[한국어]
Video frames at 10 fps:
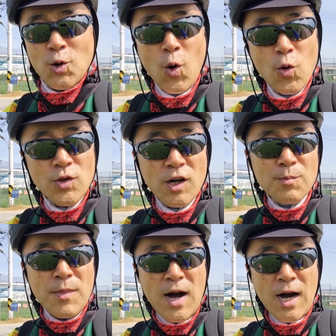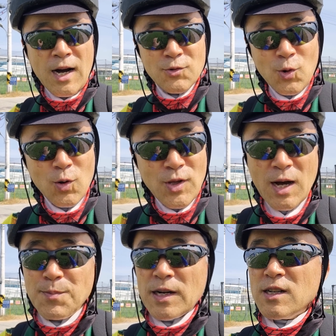좋은 엄마, 좋은
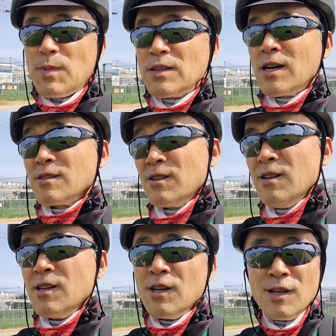아빠를 만나서